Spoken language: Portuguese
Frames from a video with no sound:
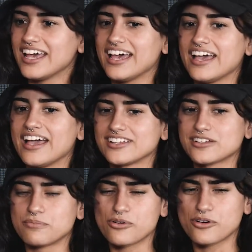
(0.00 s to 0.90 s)
é, elas
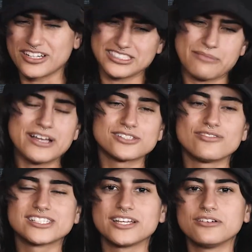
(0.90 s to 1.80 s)
eram um pouco, acho até mais
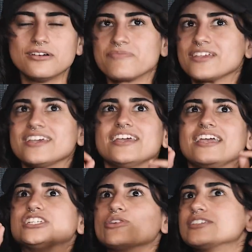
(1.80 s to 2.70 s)
novas que eu,
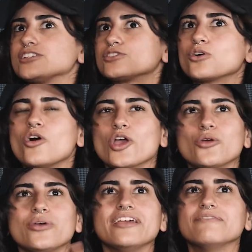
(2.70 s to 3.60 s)
e tinham esse
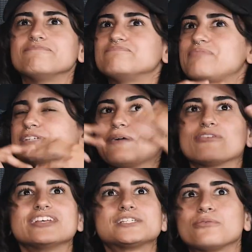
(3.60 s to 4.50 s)
sonho e
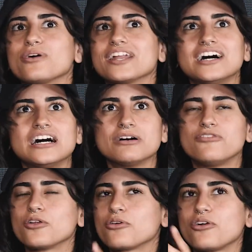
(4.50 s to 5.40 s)
participaram desse programa,
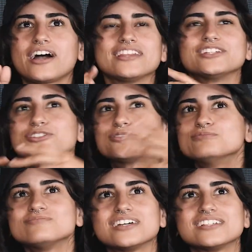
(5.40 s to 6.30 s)
foram colocadas
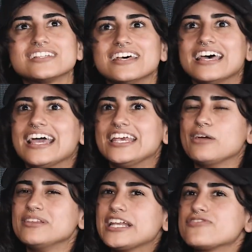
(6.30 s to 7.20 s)
juntas, e
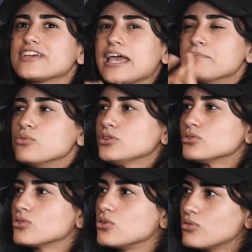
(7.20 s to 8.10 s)
eu me identifiquei
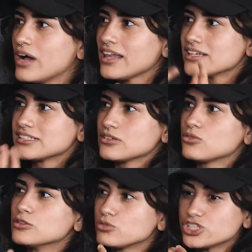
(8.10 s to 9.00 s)
muito com elas
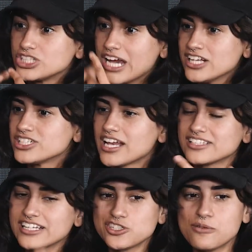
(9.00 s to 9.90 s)
enquanto gente,
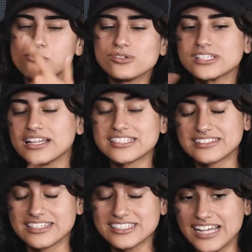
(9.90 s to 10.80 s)
elas nem tinham música
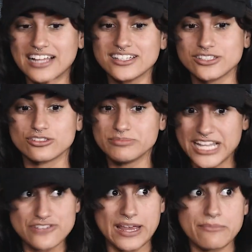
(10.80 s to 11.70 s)
lançadas, eu me
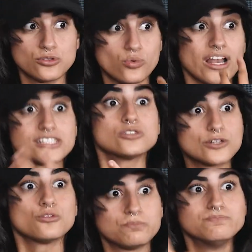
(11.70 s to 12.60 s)
identifiquei muito com elas
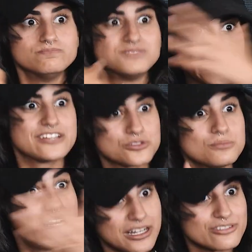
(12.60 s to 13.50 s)
enquanto seres
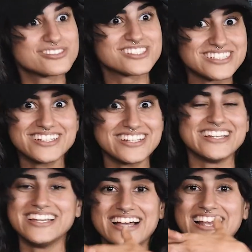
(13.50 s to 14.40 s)
humanos e,
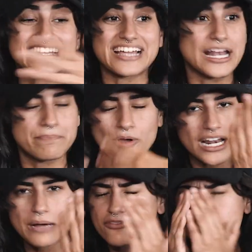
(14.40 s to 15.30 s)
e ali naquele
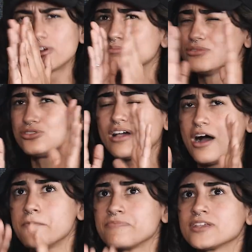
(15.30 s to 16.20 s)
programa, foi uma coisa muito
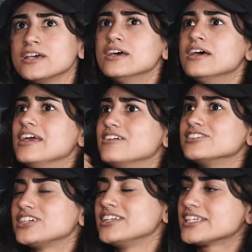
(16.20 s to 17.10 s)
surreal. E eu
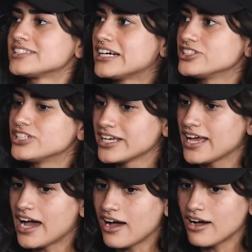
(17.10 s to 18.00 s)
senti a necessidade de
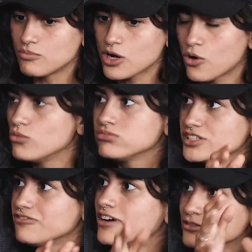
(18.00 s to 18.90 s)
criar uma conta
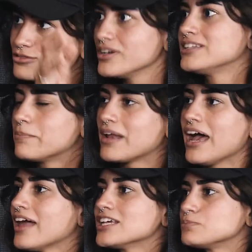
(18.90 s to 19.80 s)
de fã no Twitter
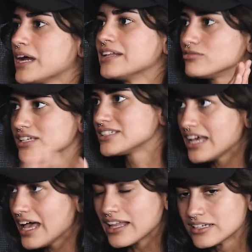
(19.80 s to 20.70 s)
para elas, para
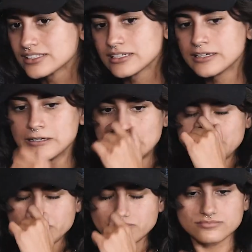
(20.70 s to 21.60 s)
enaltecer elas.
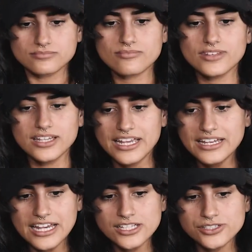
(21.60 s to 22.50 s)
E
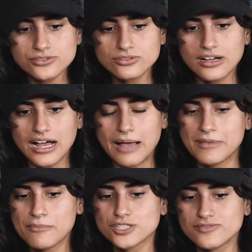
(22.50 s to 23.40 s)
nisso, a
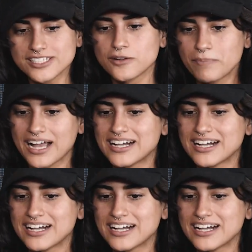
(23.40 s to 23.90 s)
minha motivação para